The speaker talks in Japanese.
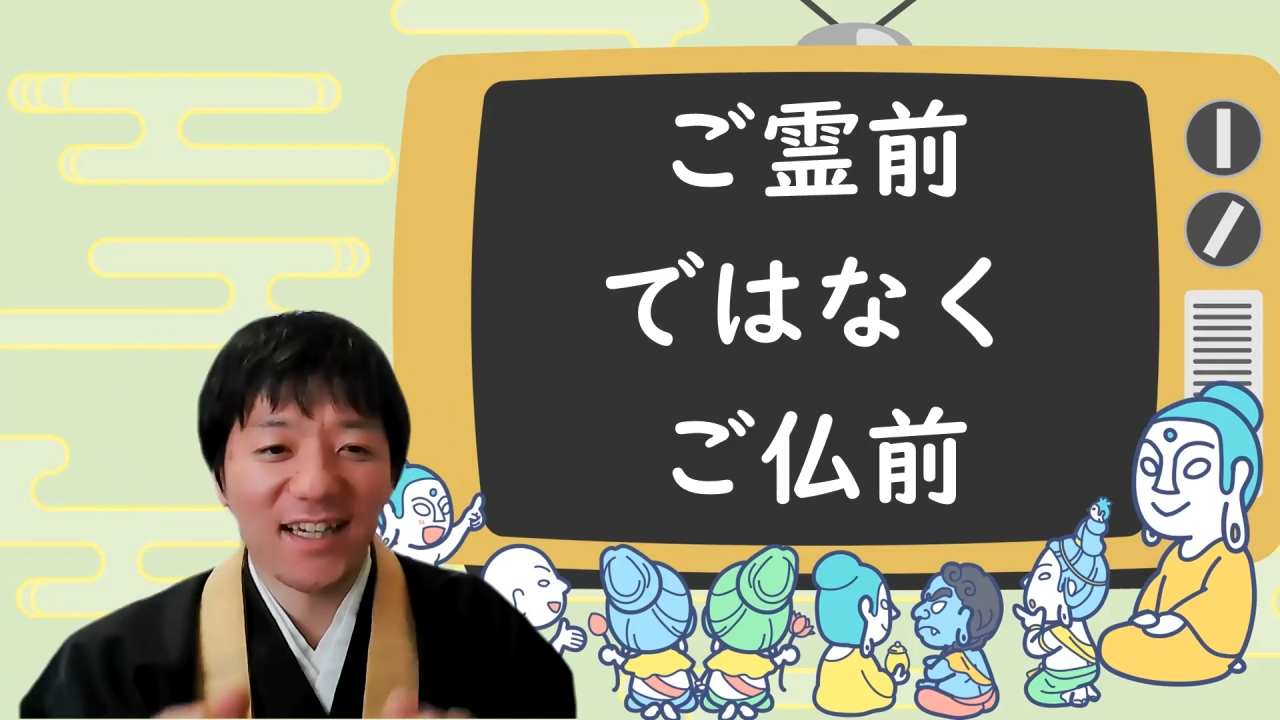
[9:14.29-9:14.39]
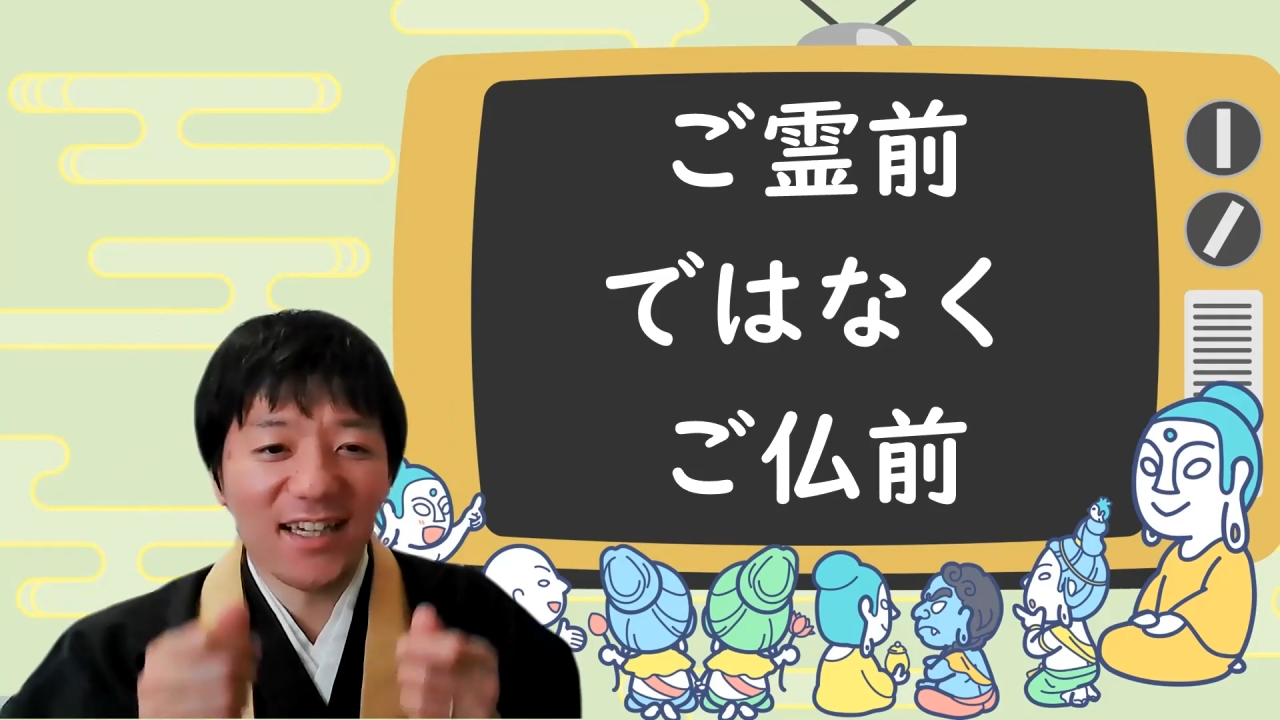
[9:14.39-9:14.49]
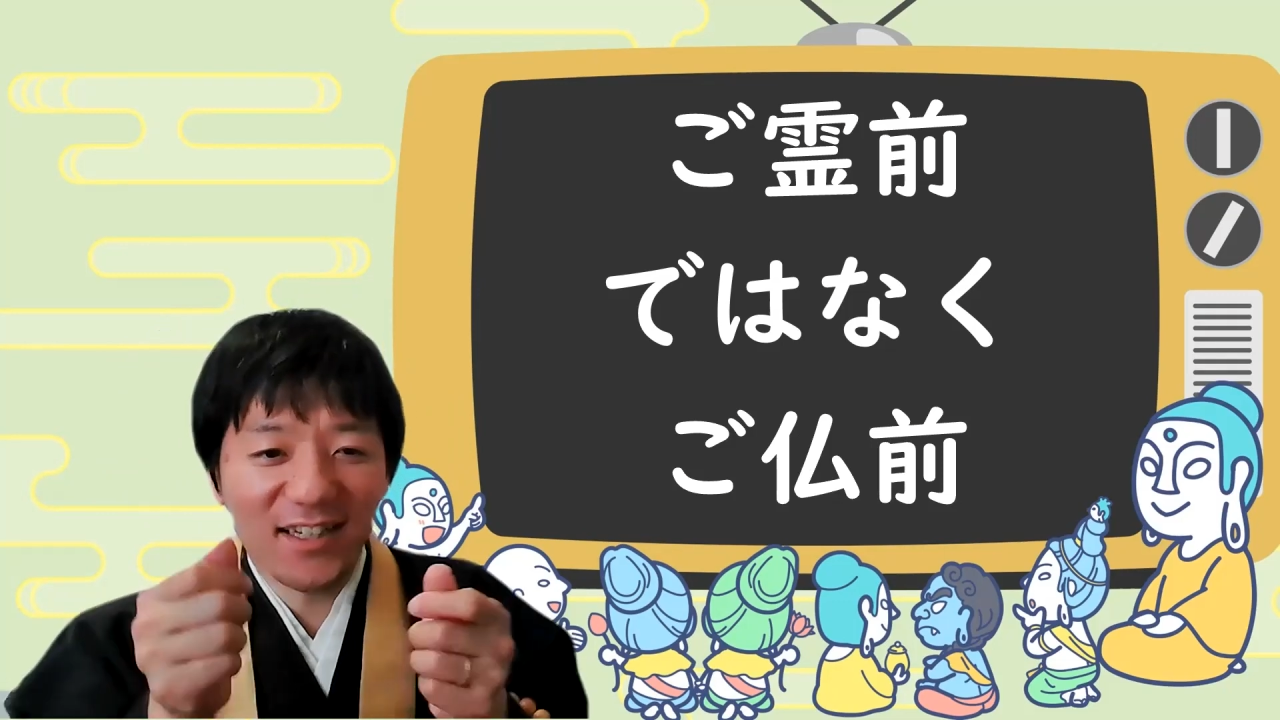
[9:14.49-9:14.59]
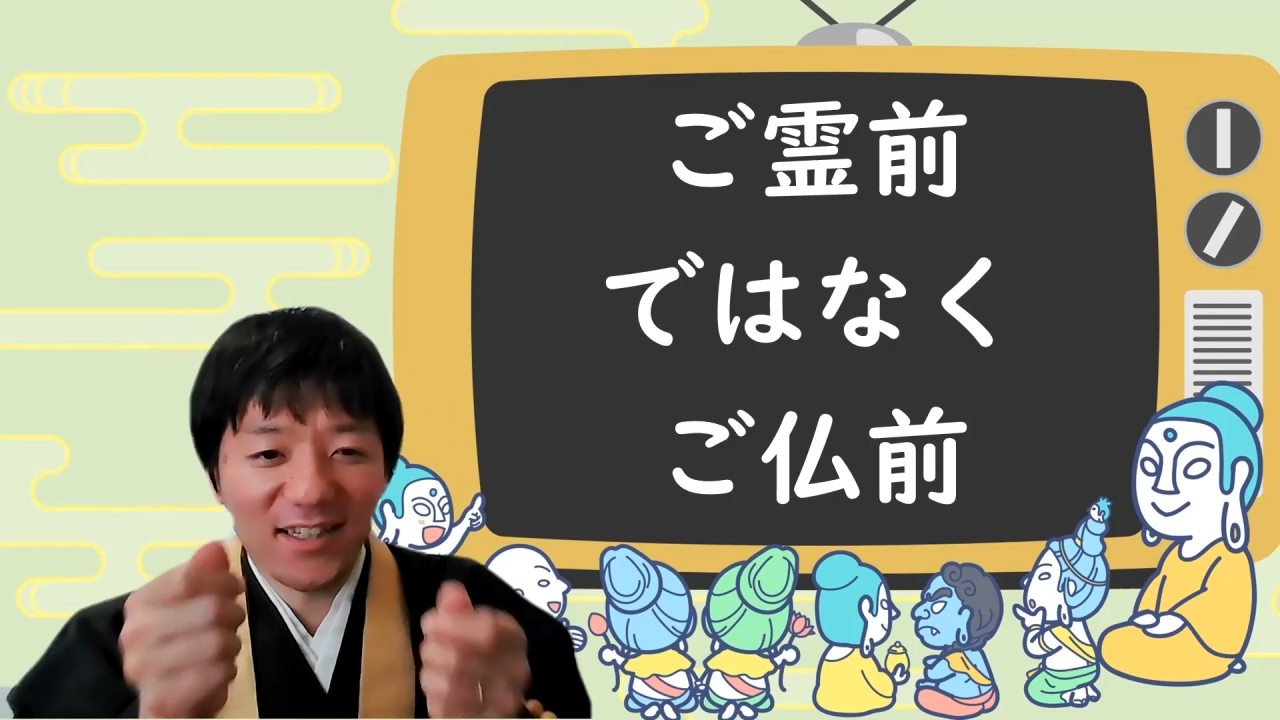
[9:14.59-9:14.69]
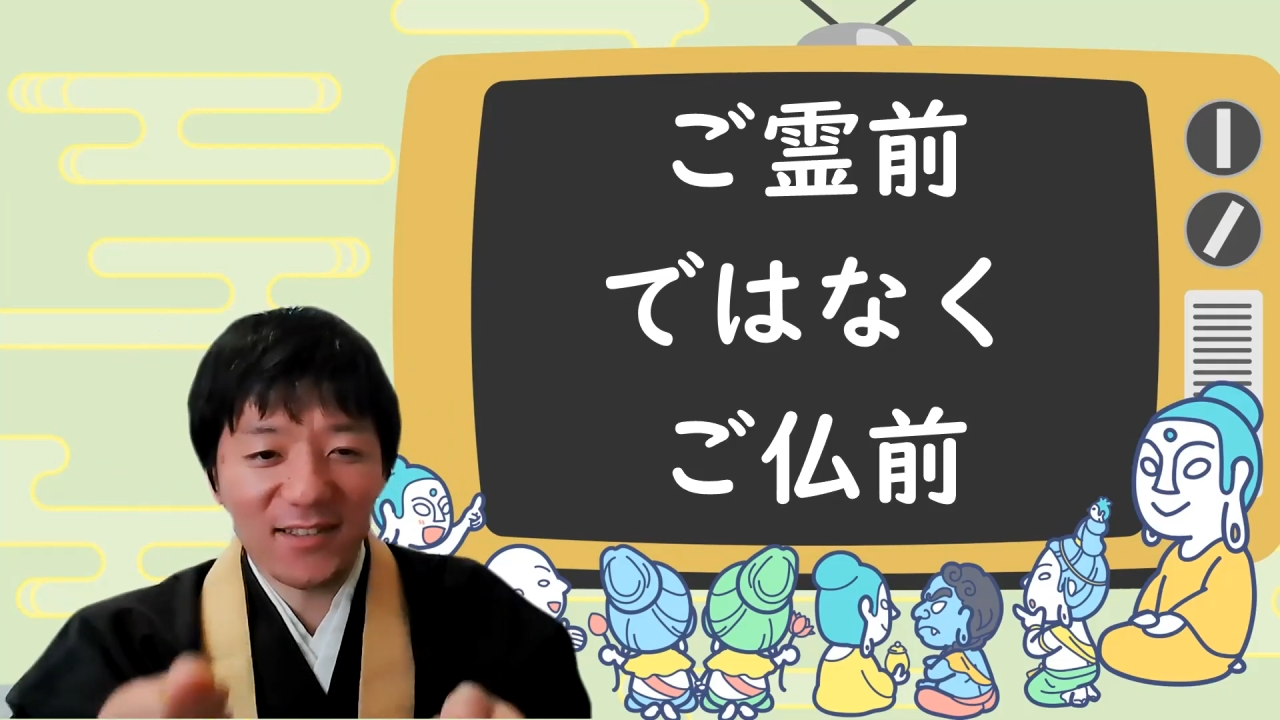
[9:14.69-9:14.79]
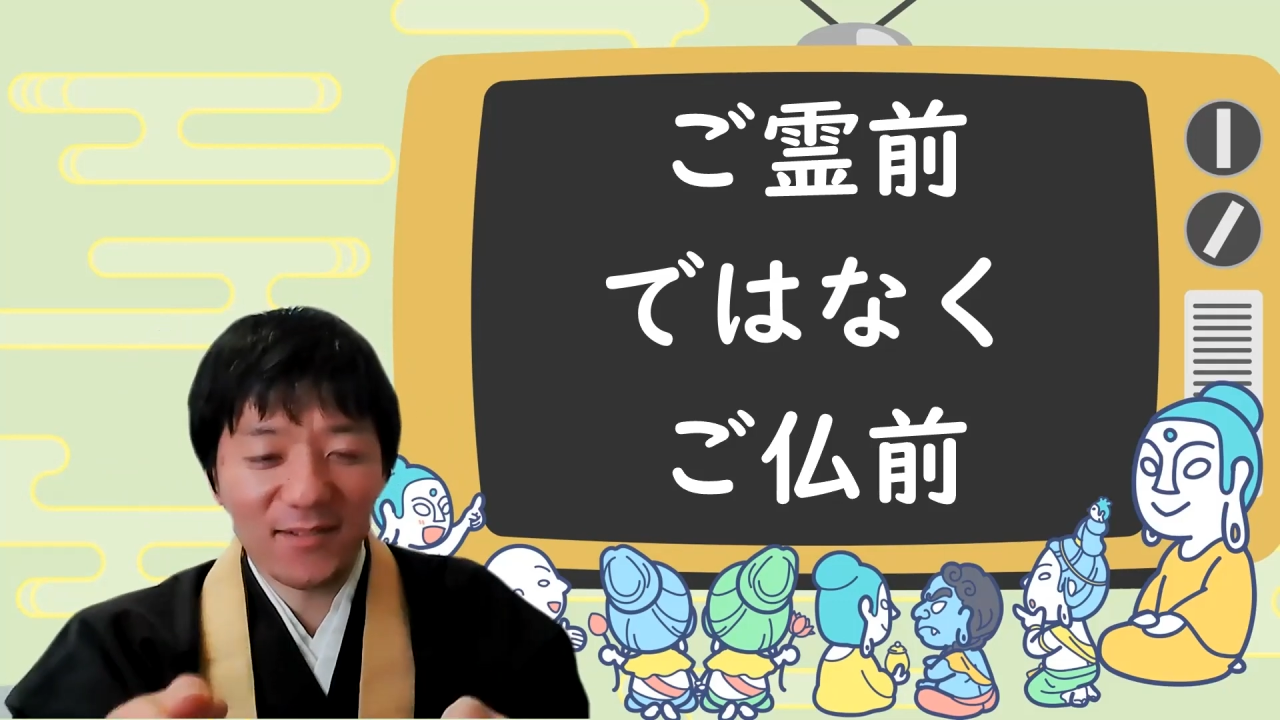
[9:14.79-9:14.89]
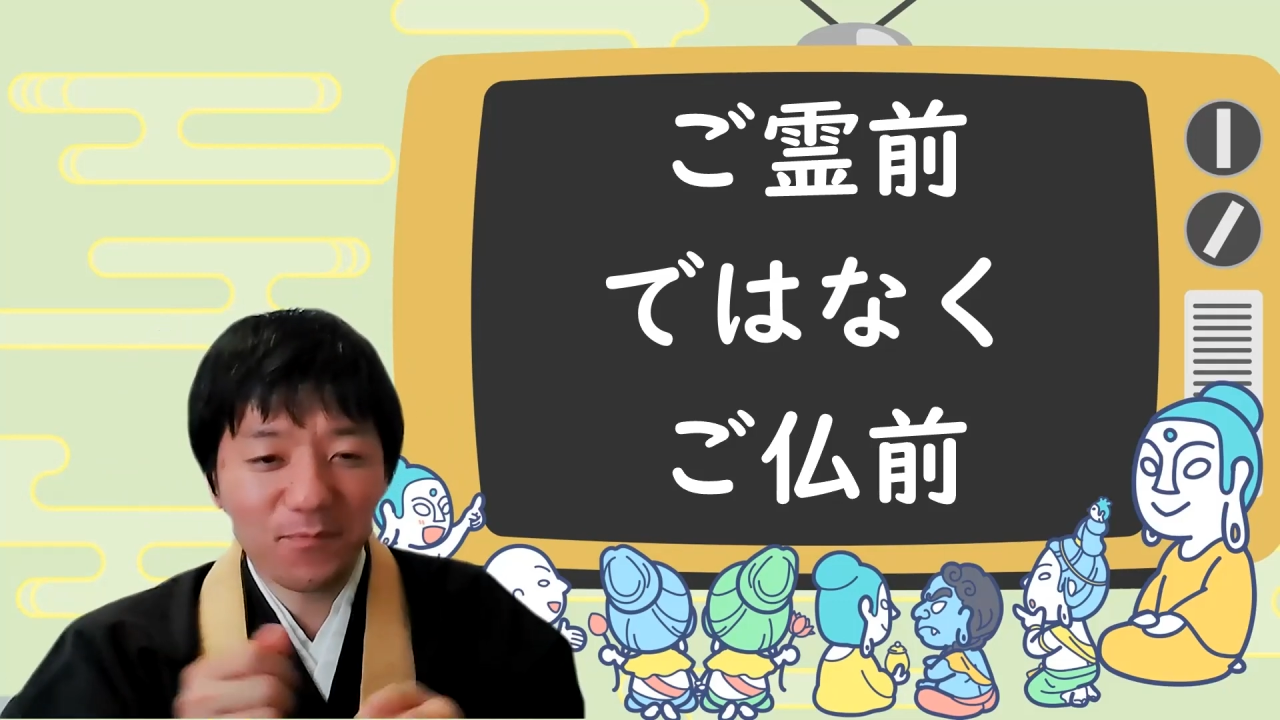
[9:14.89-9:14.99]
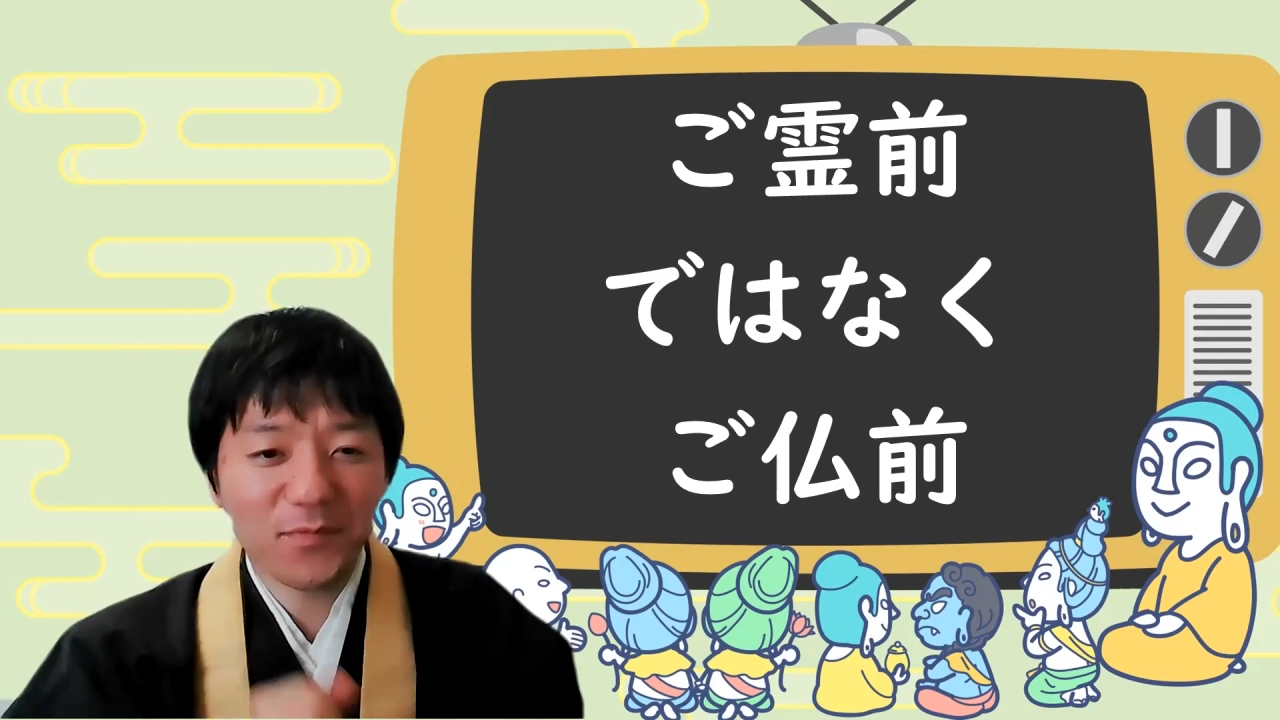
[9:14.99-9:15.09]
えー